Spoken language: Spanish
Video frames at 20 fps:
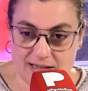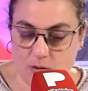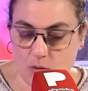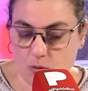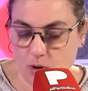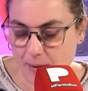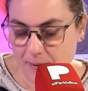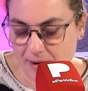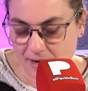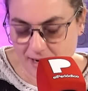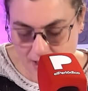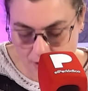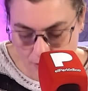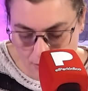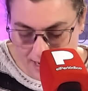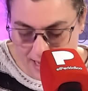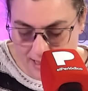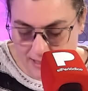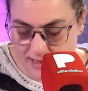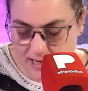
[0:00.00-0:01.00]
aseguraban que
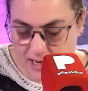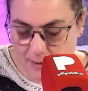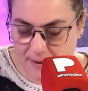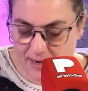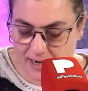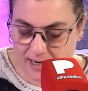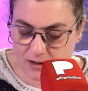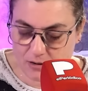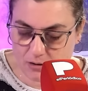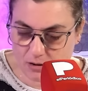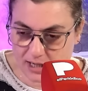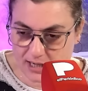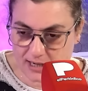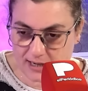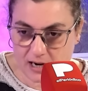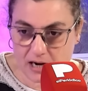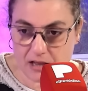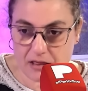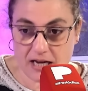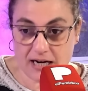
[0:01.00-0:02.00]
no era el día para que los reyes
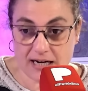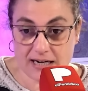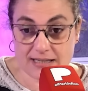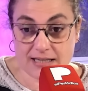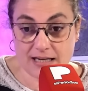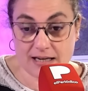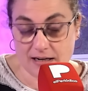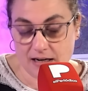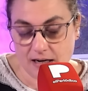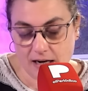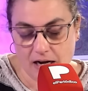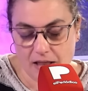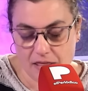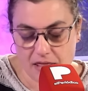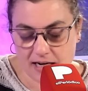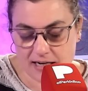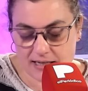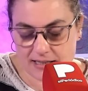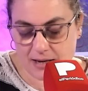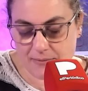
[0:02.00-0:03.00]
realizaran esa,
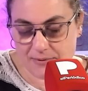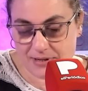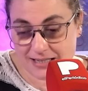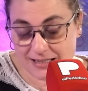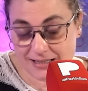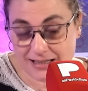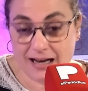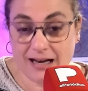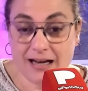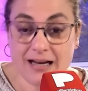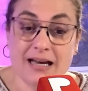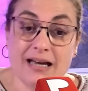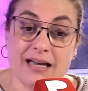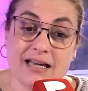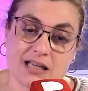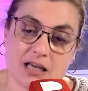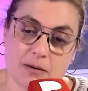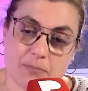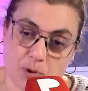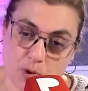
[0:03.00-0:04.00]
realizaran esa visita
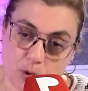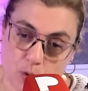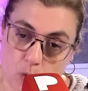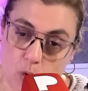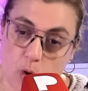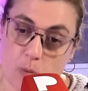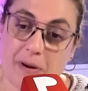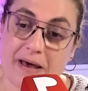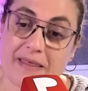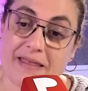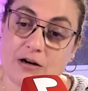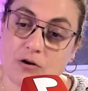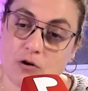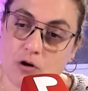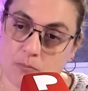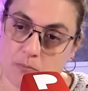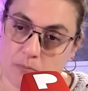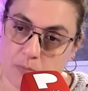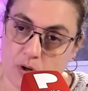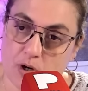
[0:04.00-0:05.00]
y que por culpa del
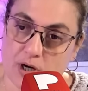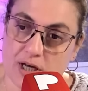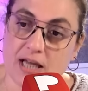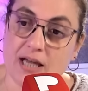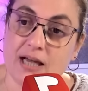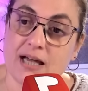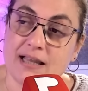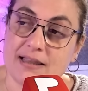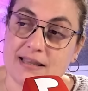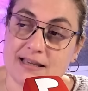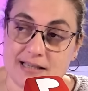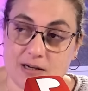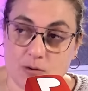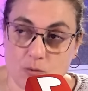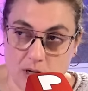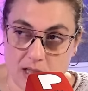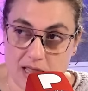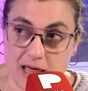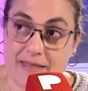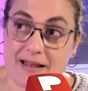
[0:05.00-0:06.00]
convoy de
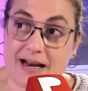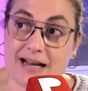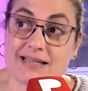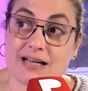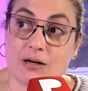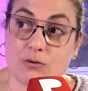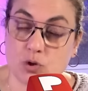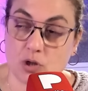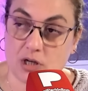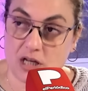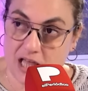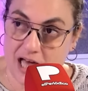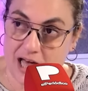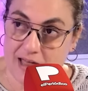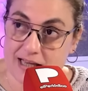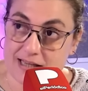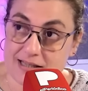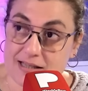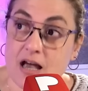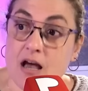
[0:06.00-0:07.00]
seguridad de las
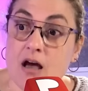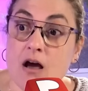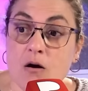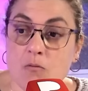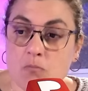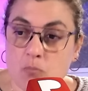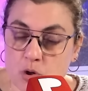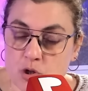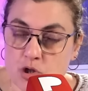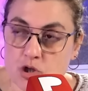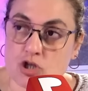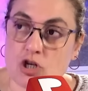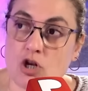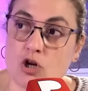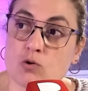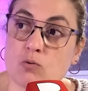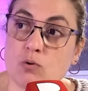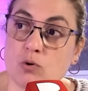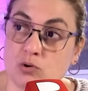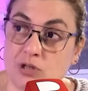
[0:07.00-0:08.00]
autoridades, muchos de
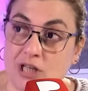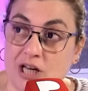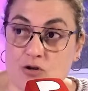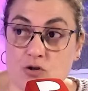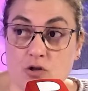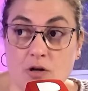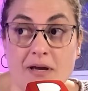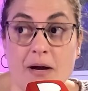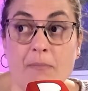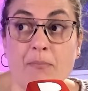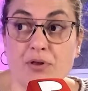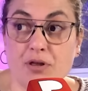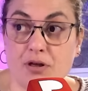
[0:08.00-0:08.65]
los voluntarios no habían